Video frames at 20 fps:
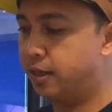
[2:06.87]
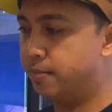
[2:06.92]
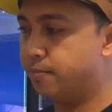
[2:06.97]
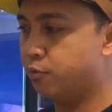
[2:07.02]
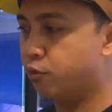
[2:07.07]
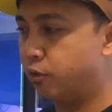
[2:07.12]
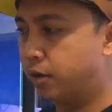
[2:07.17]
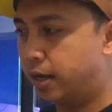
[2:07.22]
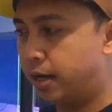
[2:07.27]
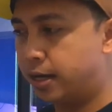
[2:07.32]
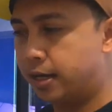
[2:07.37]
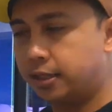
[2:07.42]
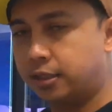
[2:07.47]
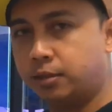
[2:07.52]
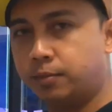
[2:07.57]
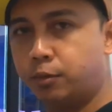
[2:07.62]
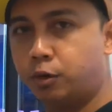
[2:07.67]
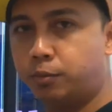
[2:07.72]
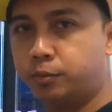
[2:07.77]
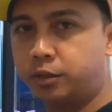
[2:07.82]
saya buka,
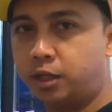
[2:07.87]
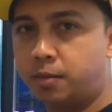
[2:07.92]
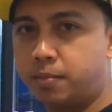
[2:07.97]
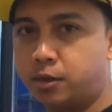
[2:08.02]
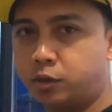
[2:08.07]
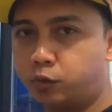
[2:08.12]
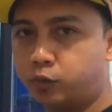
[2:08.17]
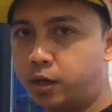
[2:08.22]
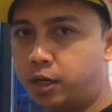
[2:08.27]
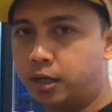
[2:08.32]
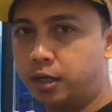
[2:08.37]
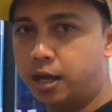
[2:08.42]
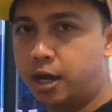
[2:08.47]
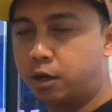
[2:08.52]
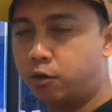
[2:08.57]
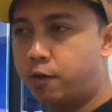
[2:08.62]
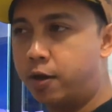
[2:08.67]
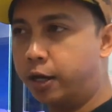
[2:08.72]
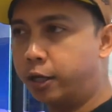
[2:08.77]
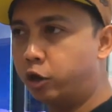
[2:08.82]
sebelum saya masukkan ke
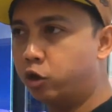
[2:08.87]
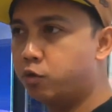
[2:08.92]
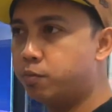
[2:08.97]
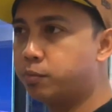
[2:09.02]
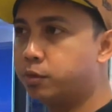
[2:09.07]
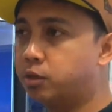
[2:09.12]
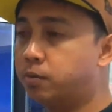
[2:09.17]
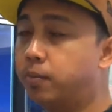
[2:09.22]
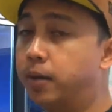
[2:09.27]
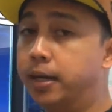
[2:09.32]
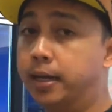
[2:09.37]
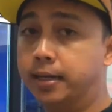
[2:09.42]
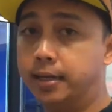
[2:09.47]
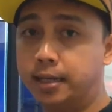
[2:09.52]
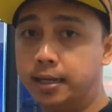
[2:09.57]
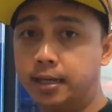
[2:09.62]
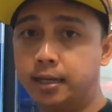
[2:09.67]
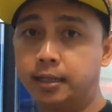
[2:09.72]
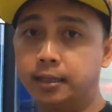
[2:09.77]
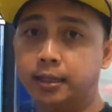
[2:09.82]
akuarium,
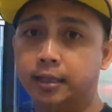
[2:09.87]
sebaiknya